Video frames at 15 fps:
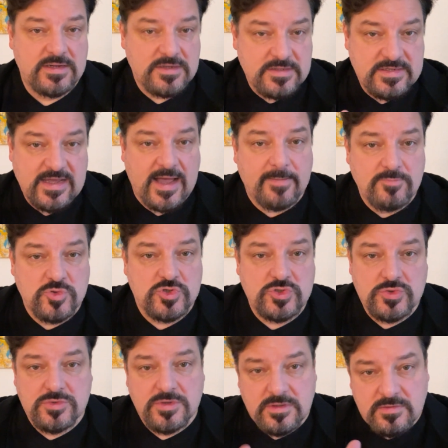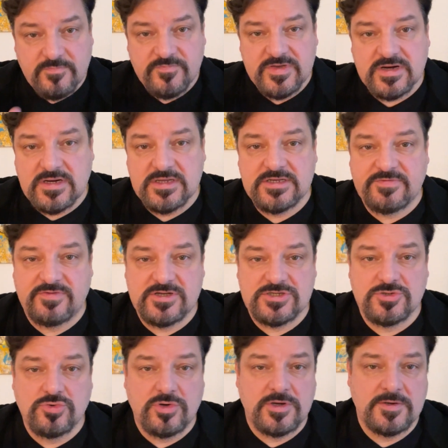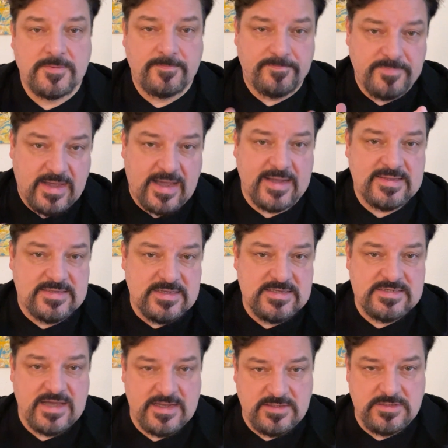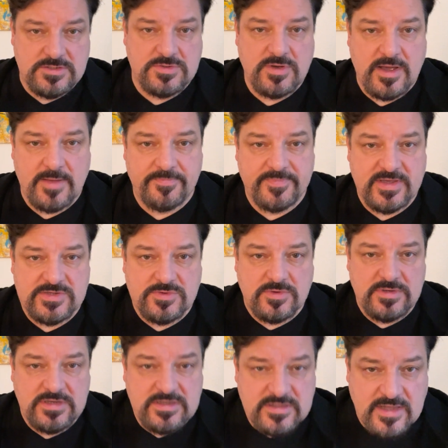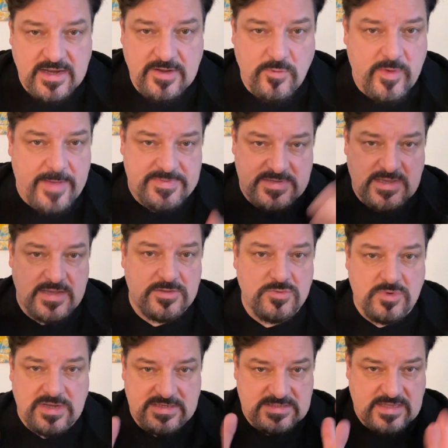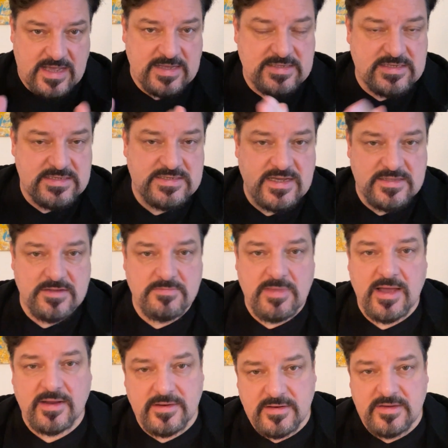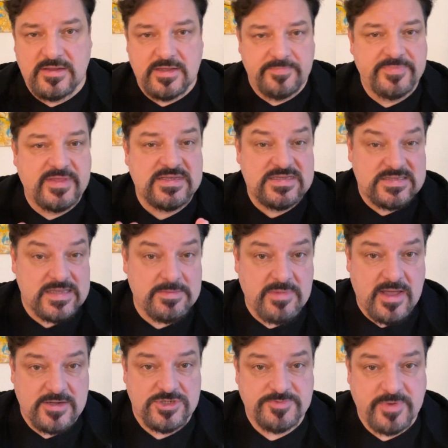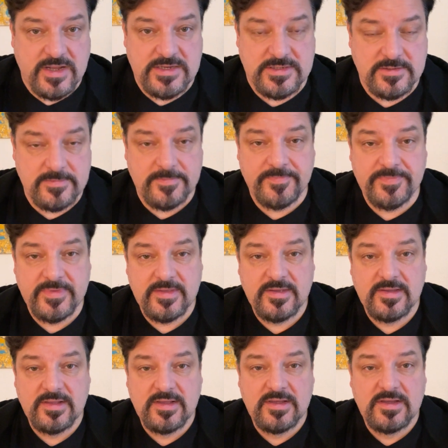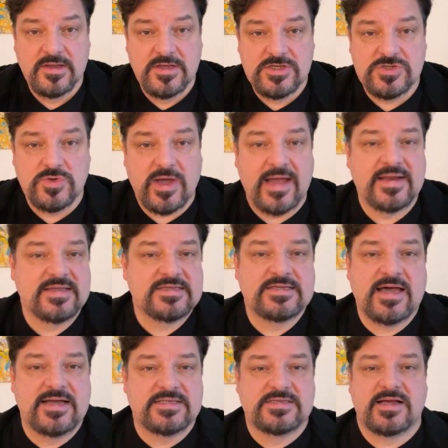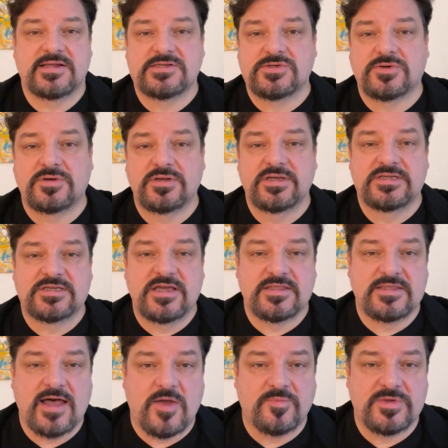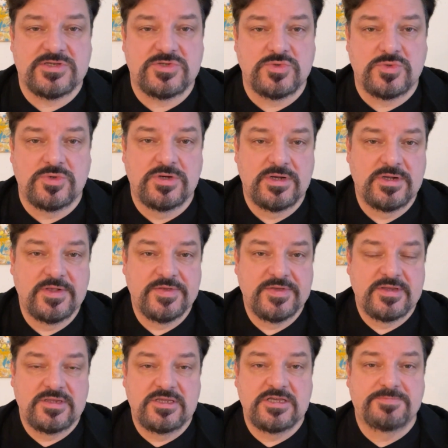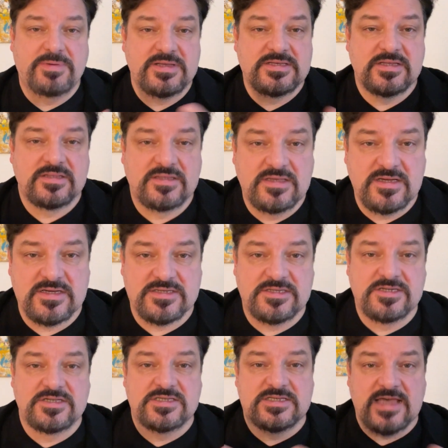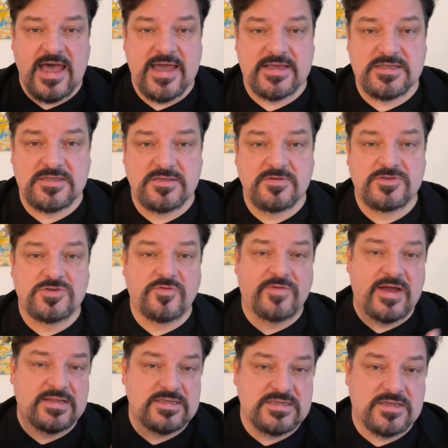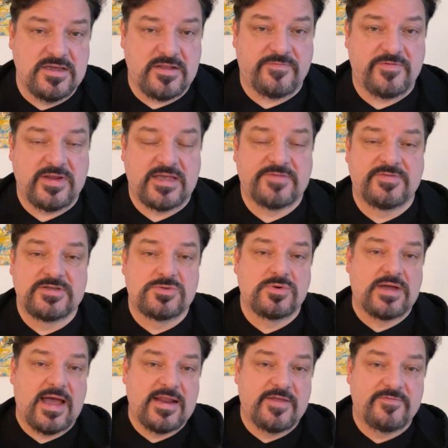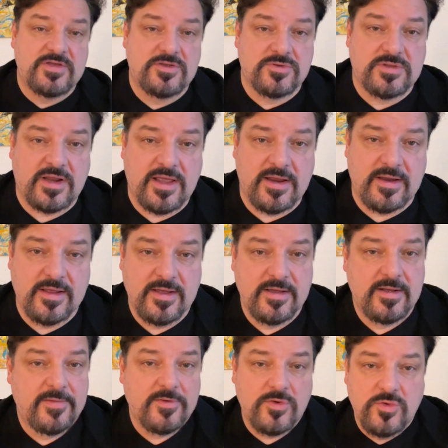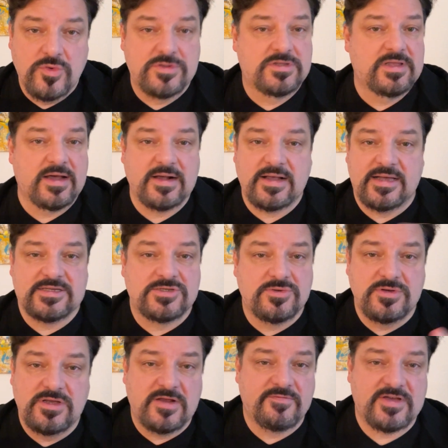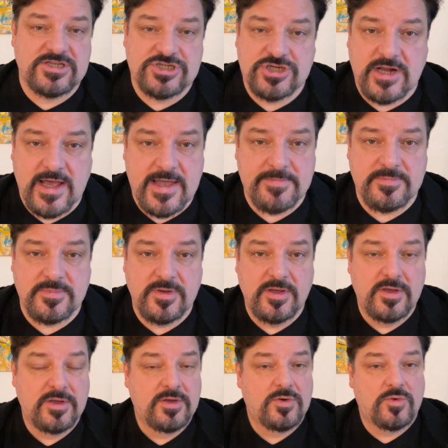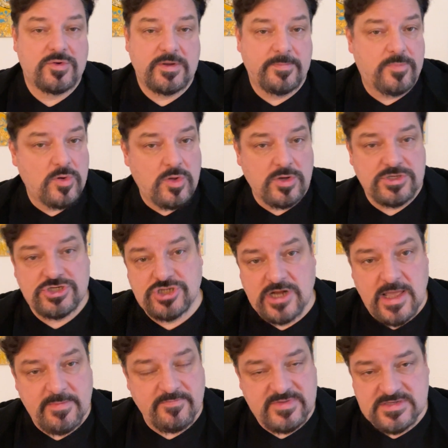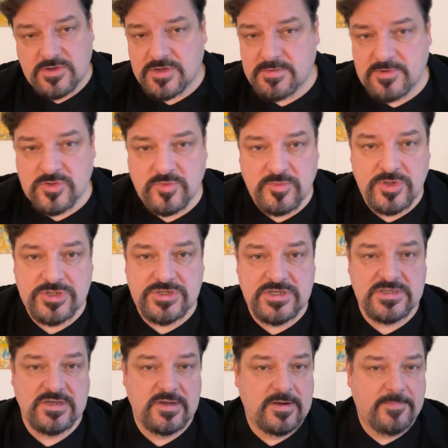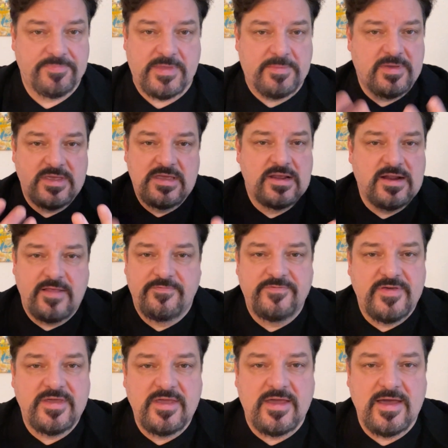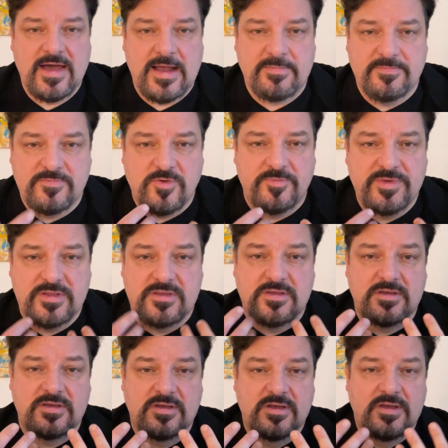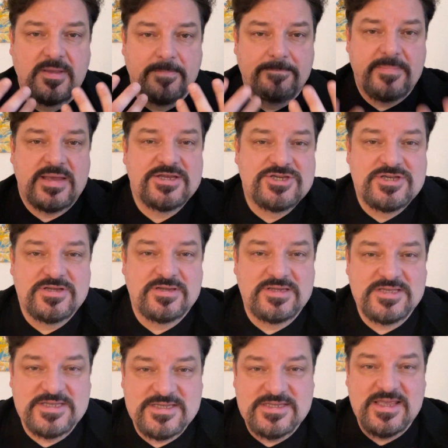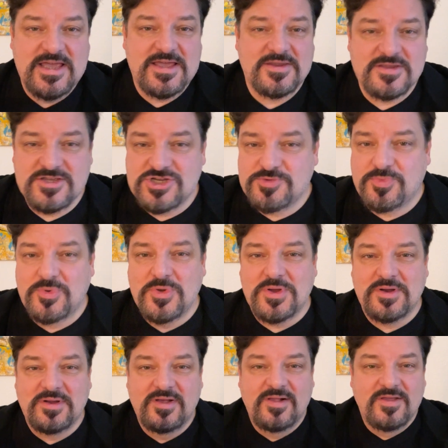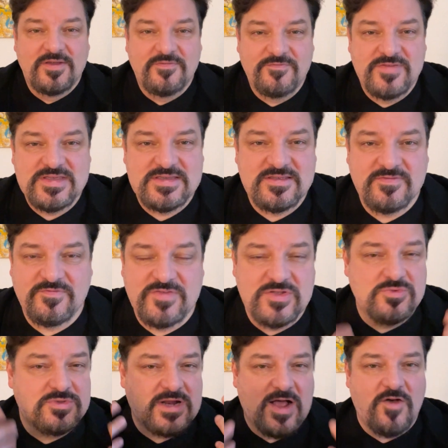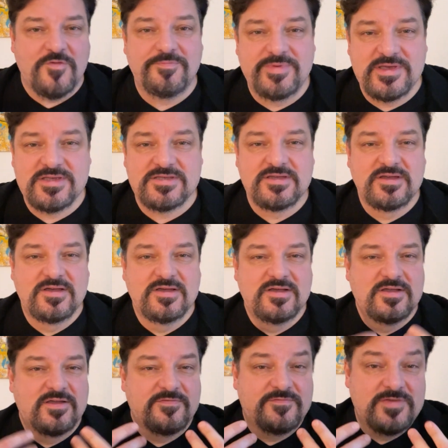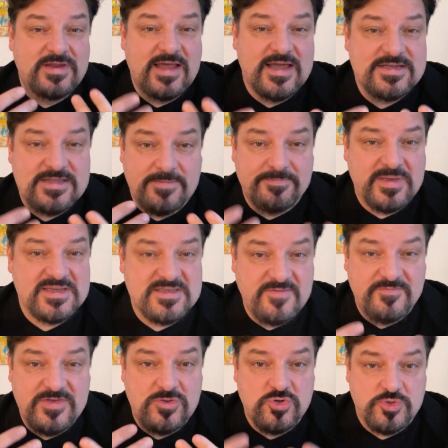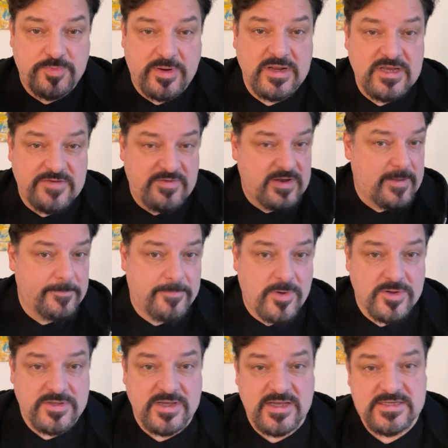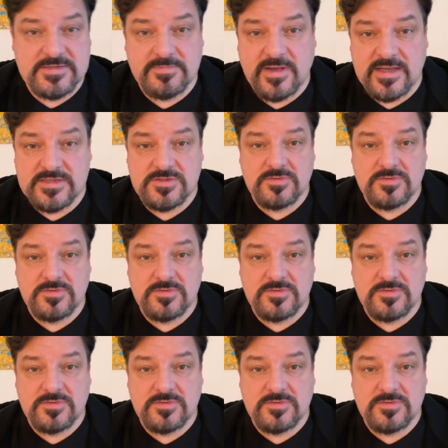Da musst du wirklich versuchen, Einzelseiten zu haben. Also in deiner Website, du kannst Einzelseiten machen, die eben das Thema ansprechen. So einerseits, also es geht darum, dass du dich präsentierst, dich zeigst, soweit es geht. Vielleicht willst du keine Video drehen. Gut, dann kannst du irgendwas schreiben oder Blogs schreiben, was auch immer du möchtest. Aber irgendeinen Weg haben, womit die Menschen dich sehen, dich spüren, wissen, wie du drauf bist. Vielleicht am besten, wie du sprichst, wenn du einen Podcast machst